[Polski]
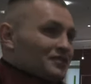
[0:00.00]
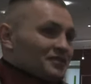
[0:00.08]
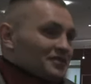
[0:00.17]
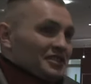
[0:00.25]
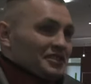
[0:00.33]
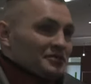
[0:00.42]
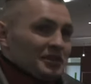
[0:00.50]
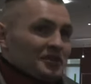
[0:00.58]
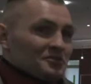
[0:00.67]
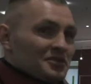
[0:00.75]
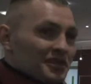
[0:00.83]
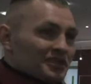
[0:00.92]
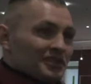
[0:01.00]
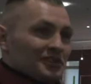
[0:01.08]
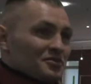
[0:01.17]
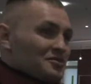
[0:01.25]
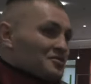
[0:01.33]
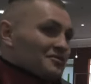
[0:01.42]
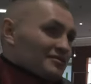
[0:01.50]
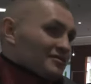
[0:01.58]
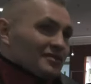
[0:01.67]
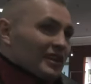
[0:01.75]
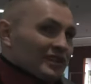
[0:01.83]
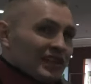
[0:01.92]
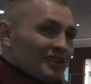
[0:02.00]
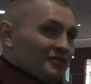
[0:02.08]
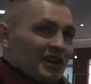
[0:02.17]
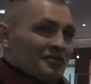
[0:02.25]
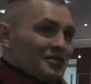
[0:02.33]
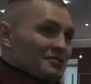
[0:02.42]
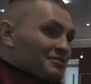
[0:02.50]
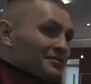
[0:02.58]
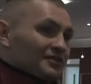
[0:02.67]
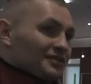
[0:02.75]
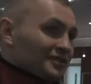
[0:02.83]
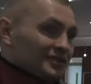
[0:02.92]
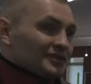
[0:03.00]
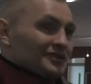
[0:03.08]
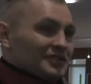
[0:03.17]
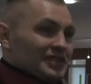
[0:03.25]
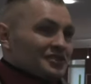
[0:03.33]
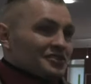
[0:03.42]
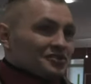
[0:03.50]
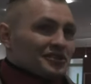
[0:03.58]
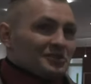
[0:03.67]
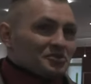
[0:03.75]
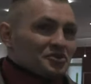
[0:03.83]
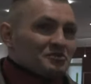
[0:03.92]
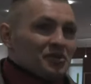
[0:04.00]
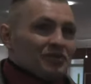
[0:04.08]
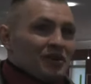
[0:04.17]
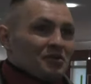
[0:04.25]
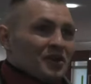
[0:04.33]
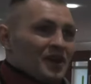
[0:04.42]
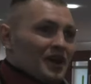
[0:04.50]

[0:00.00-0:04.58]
nic złego mi nie zrobił, atakowałem, też coś tam przyjmował.